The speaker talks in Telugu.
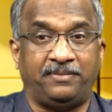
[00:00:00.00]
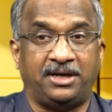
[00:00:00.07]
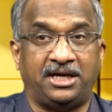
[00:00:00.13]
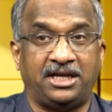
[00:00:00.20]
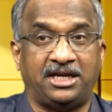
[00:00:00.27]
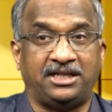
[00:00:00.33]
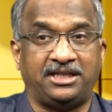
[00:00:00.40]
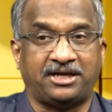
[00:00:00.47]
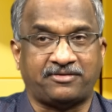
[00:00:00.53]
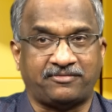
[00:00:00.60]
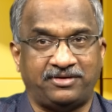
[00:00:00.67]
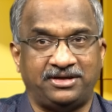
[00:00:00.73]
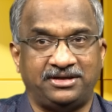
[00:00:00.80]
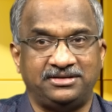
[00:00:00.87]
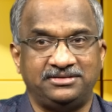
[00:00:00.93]
మాలలు
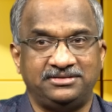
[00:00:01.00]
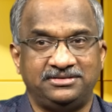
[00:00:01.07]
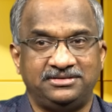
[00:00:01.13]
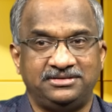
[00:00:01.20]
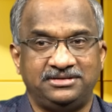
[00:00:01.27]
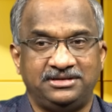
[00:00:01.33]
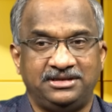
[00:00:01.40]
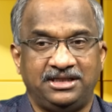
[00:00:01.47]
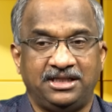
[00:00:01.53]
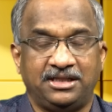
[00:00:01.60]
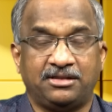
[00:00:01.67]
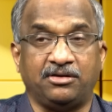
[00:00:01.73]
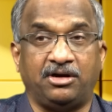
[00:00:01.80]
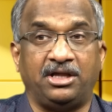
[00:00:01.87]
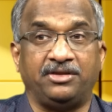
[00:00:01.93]
ఎక్కువ
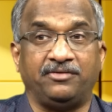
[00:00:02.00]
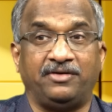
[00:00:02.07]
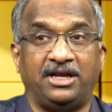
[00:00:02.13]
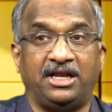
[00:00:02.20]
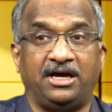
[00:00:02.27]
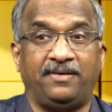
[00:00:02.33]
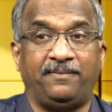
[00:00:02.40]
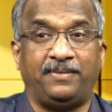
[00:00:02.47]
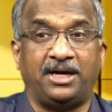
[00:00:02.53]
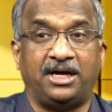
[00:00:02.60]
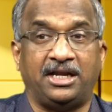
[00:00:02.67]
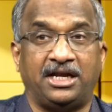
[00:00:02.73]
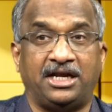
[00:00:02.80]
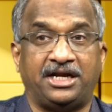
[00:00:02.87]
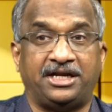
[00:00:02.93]
సో అందువల్ల ఆ
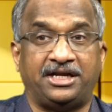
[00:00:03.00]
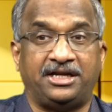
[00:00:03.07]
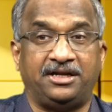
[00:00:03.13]
మాలల